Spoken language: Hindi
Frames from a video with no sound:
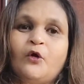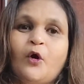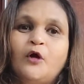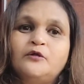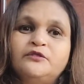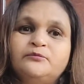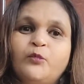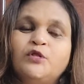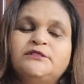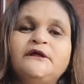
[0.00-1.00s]
और
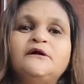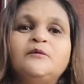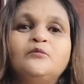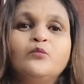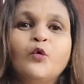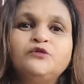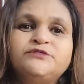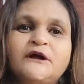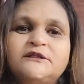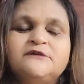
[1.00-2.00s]
बोलते ना मुंह
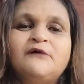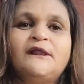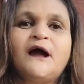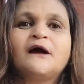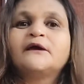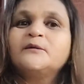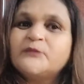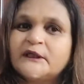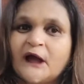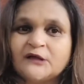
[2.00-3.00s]
तक निवाला आके
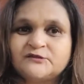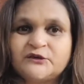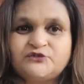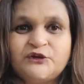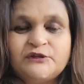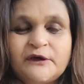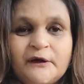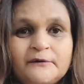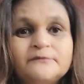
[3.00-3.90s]
मेरे हाथ से छीन गया